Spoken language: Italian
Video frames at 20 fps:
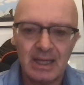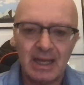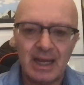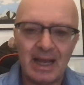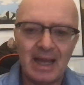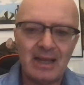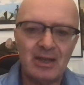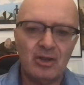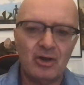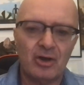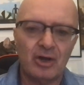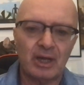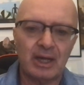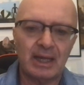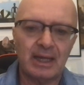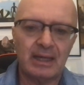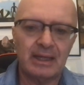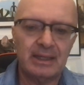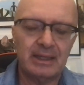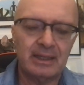
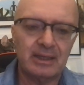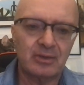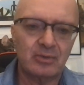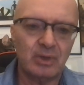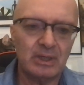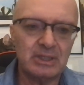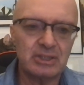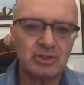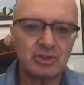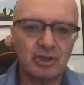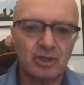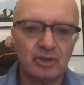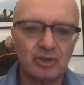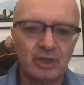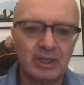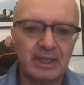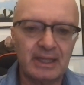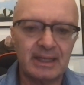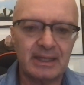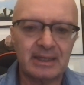Allora, eh, quali
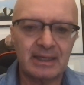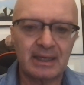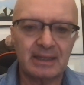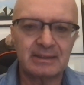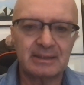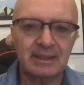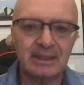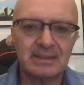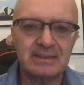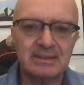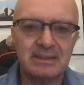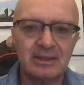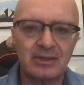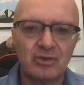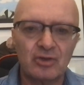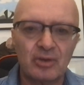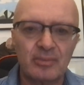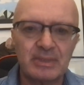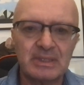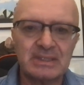sono le caratteristiche,
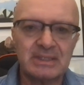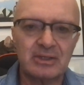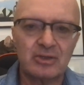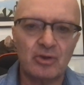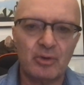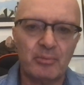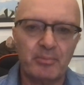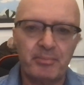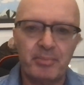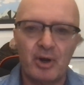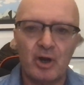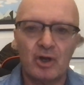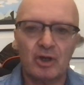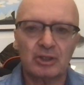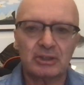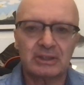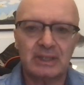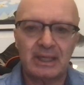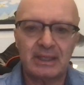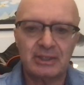come si
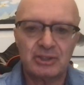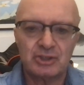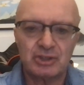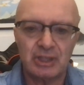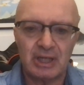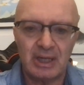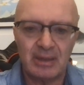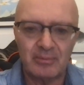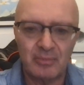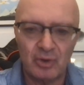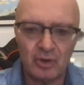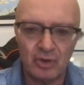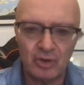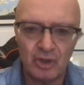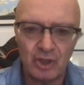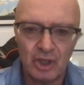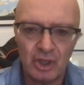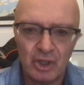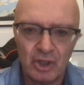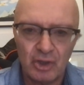comporta,
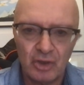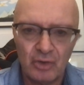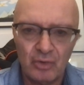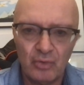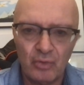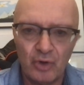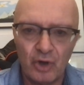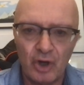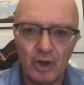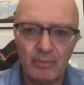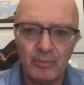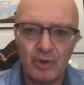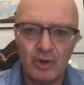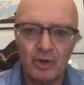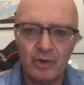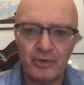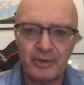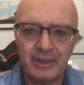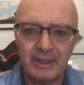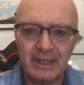diciamo,
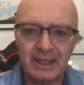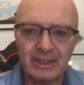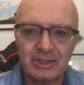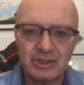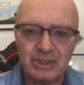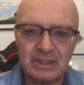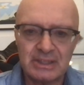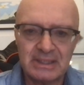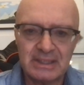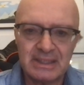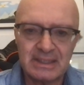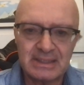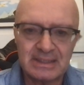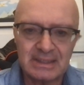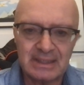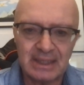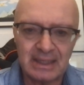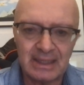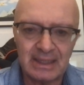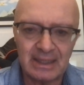l'uomo
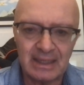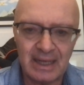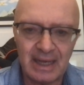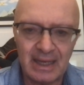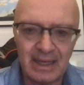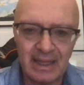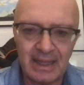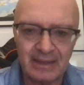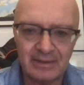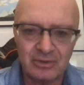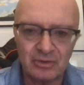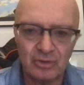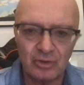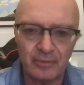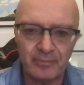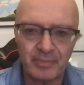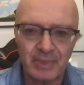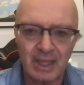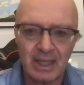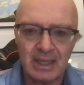narcisista a
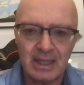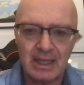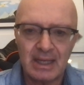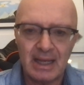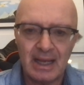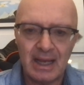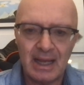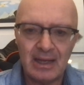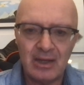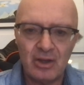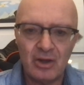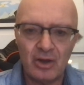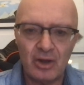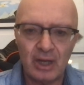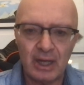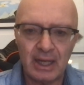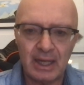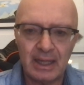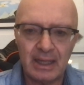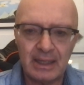letto?
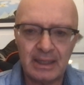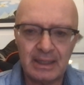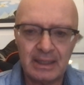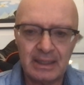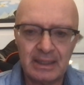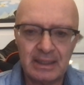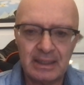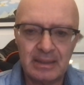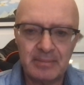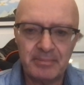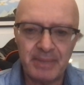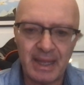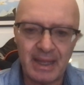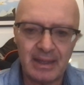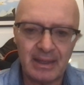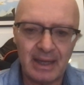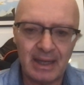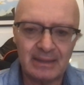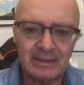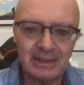Allora, eh,
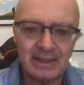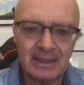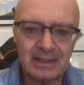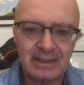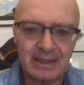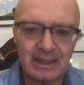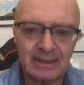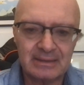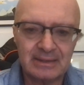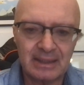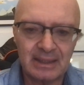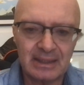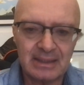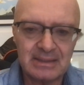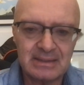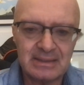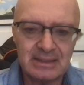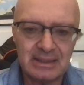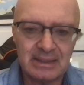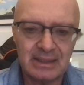beh, ha delle
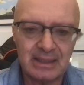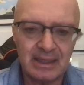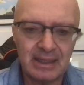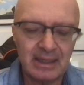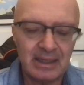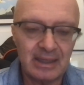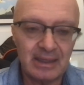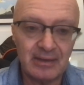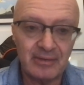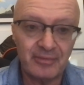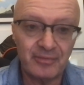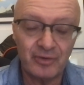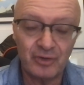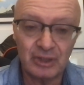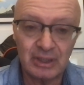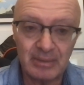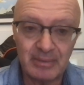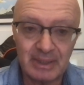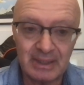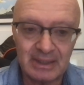caratteristiche
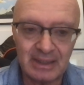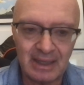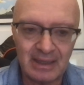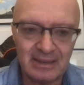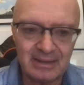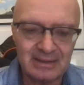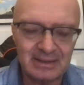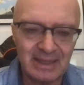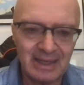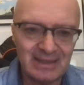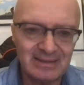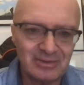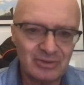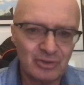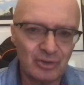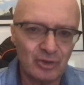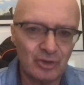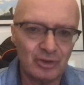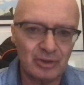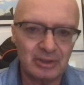fondamentali.
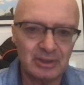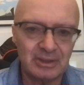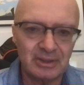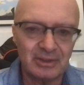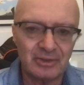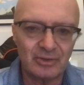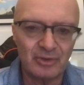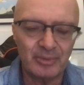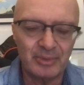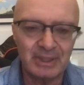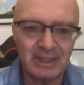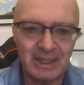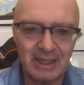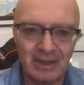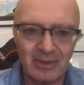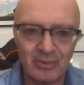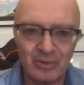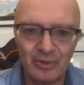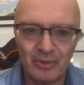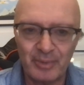Intanto, eh, come
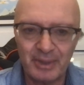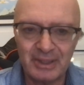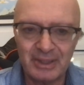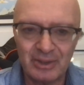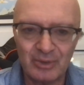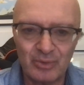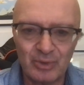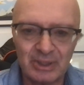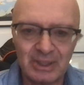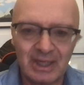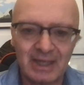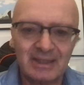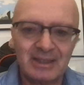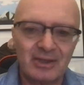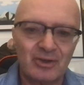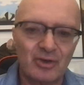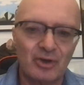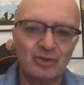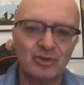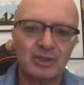dire, quel momento in cui ti
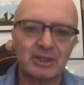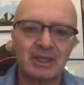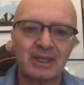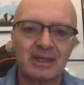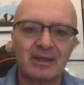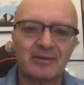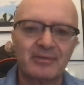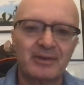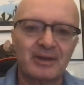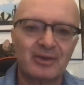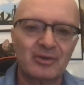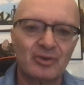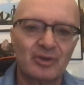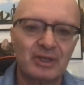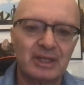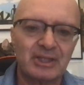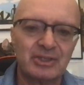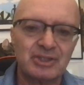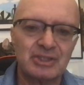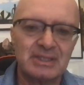rendi conto che hai a che fare con
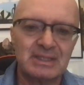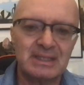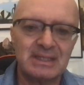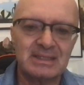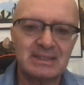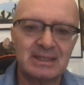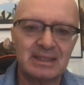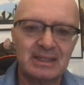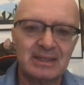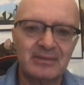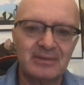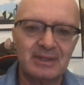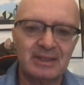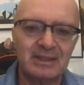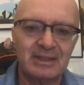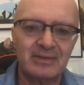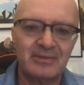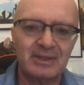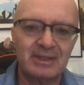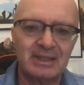un narcisista, devi,
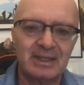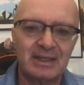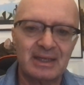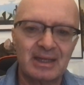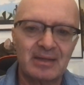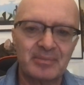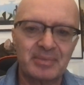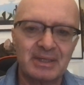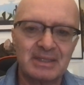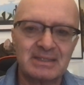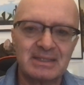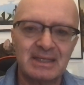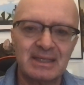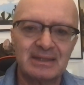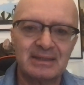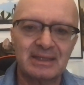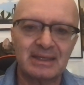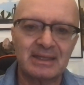devi tenere presente